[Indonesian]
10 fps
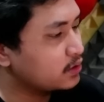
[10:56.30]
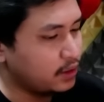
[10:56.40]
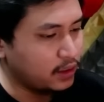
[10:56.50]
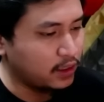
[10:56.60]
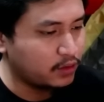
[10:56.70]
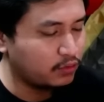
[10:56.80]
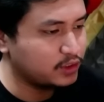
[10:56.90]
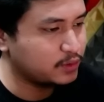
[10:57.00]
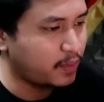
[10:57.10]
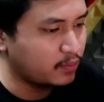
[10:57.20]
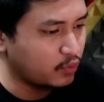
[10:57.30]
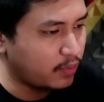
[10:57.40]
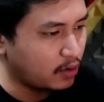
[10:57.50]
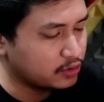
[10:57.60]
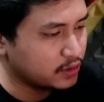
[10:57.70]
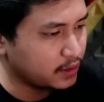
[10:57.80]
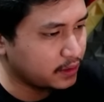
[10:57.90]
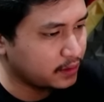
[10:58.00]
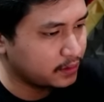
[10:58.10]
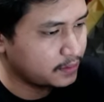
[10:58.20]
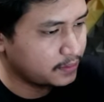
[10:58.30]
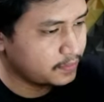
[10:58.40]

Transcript: Gila teori spam gue bagus nih kayaknya.